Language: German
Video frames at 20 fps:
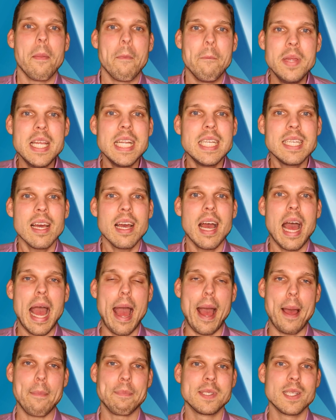
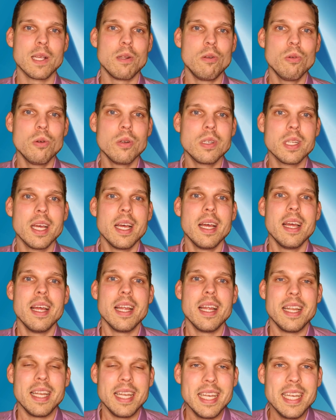Mieter absolut
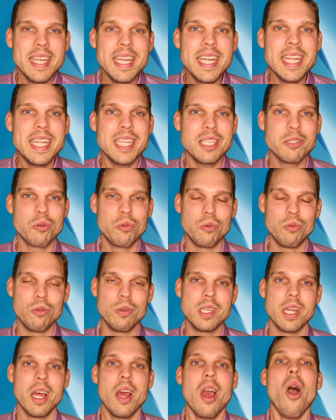nicht
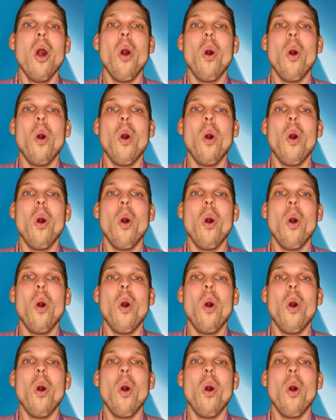gut.